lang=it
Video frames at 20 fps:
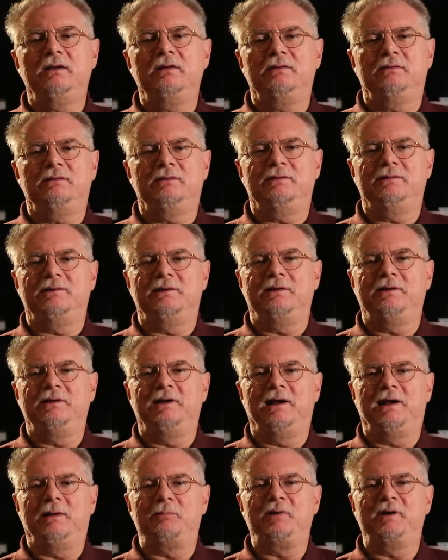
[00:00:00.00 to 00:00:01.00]
Mm,
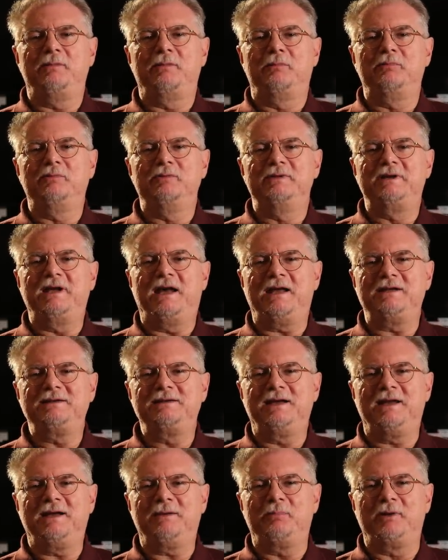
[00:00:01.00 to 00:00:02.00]
nella prima
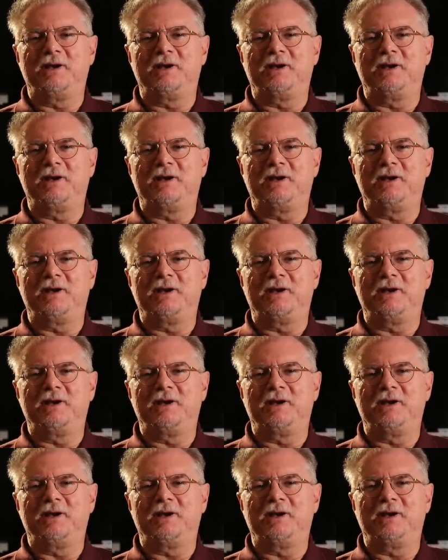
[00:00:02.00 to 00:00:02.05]
puntata,